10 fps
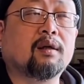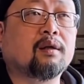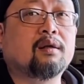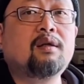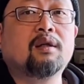
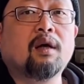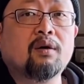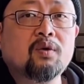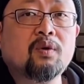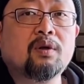可是你到
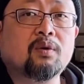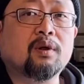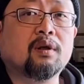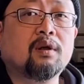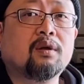了岁数
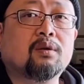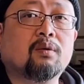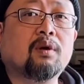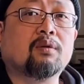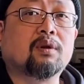呢，
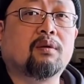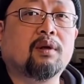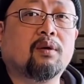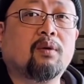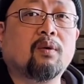总有时候
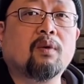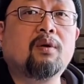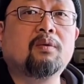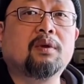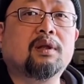呢会关
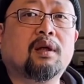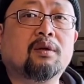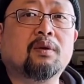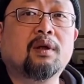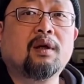注一下，
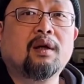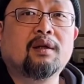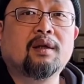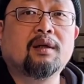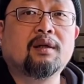说
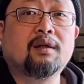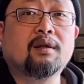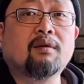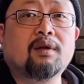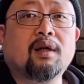这
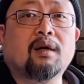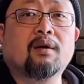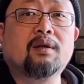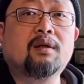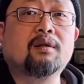到底养
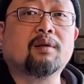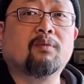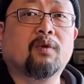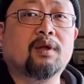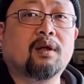老金是怎么
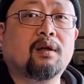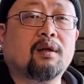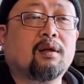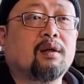回事啊？